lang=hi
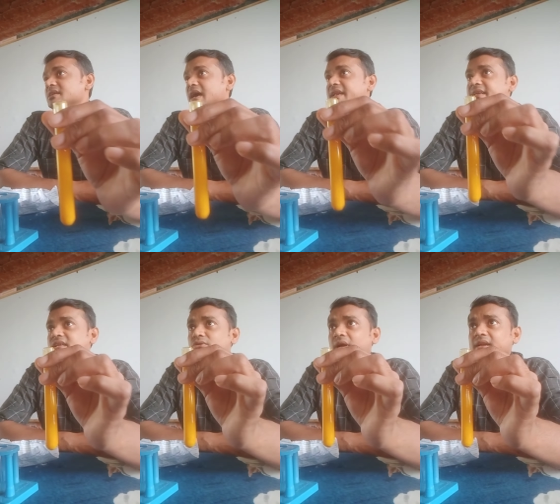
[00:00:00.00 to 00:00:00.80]
यानी
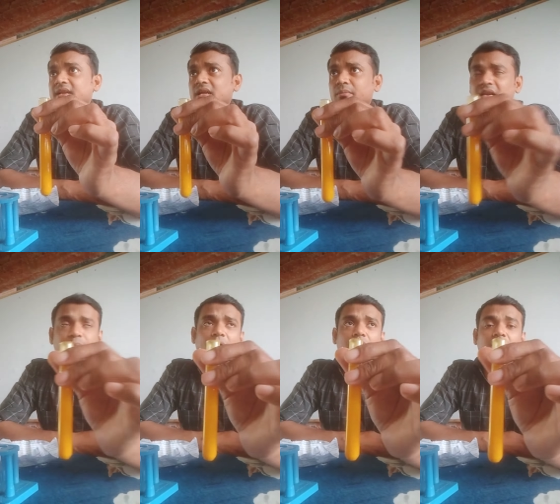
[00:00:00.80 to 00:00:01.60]
कि जो है
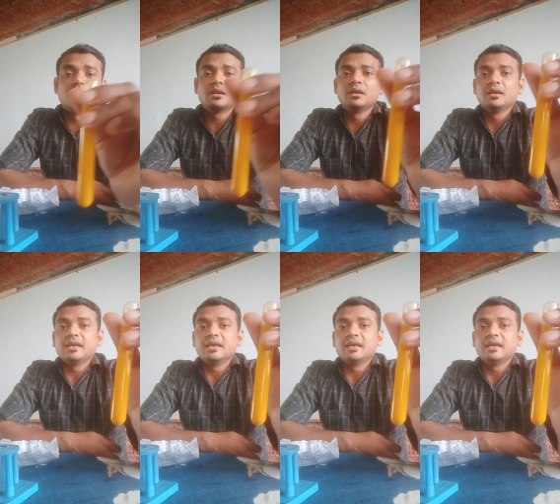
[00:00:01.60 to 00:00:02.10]
टर्मरिक पाउडर